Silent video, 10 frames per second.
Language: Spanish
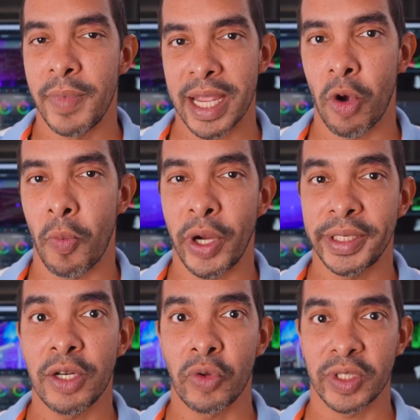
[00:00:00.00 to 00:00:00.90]
Bien, como
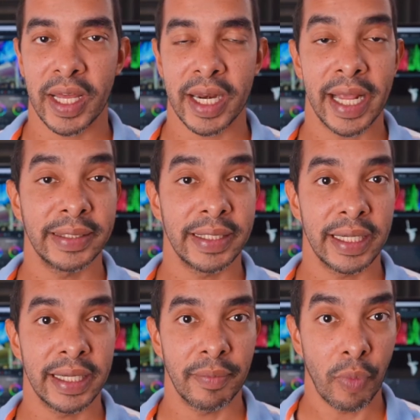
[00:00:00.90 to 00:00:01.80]
pudiste notar,
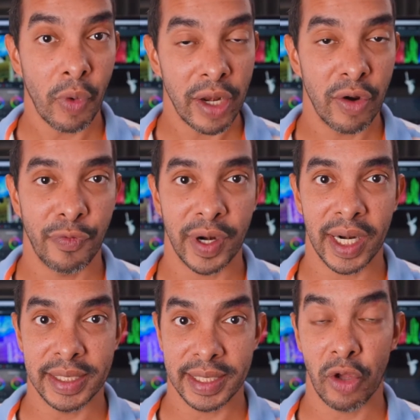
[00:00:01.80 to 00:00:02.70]
este vuelo fue
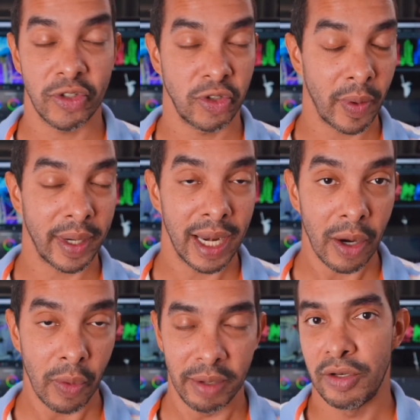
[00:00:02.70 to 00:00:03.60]
realizado sobre el
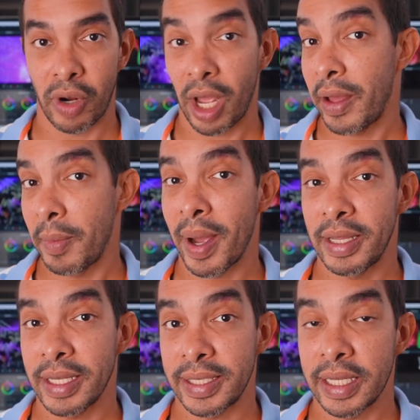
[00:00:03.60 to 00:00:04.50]
agua. No cabe
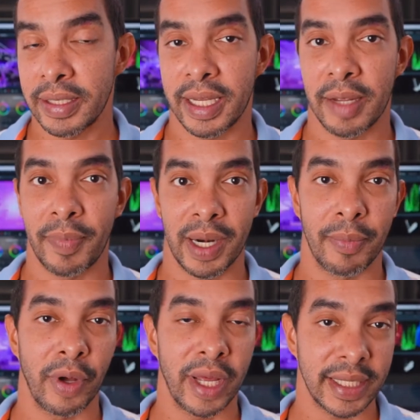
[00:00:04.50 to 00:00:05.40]
más decir de que para
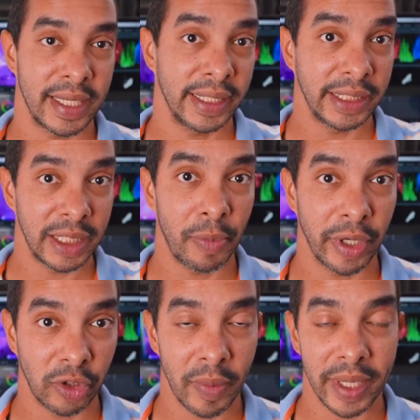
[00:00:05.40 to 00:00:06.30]
poder hacer este tipo
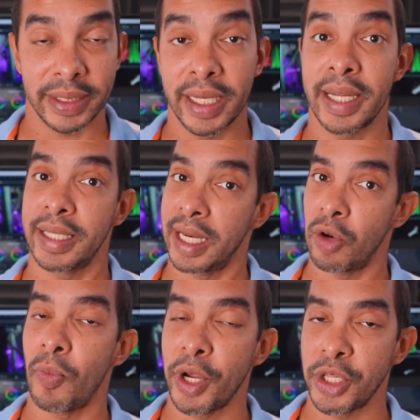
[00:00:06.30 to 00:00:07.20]
de tomas tienes que tener
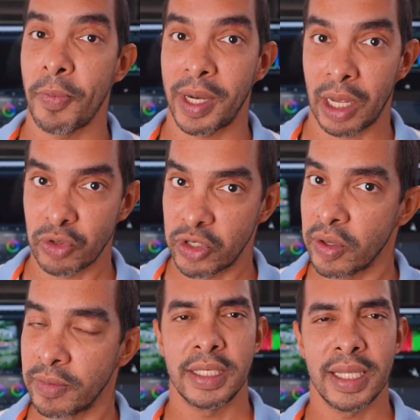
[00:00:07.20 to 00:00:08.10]
un poquito de
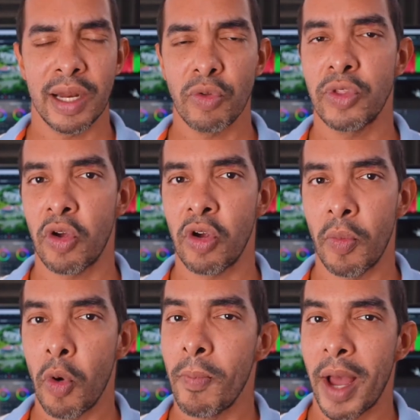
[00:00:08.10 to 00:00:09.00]
precaución. Si tienes un dron
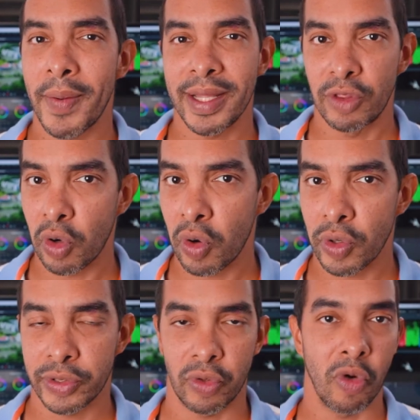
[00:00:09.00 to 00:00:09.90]
como un Mavic
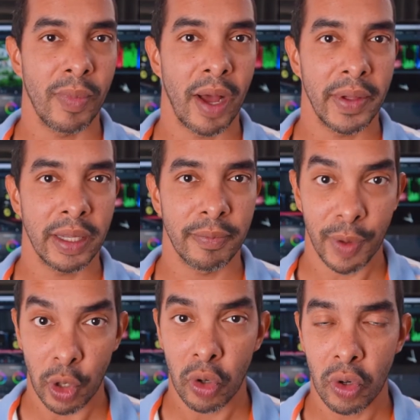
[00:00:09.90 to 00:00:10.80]
2, un Mavic
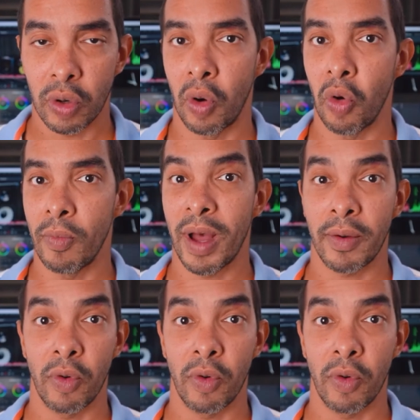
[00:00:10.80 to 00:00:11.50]
Pro o un,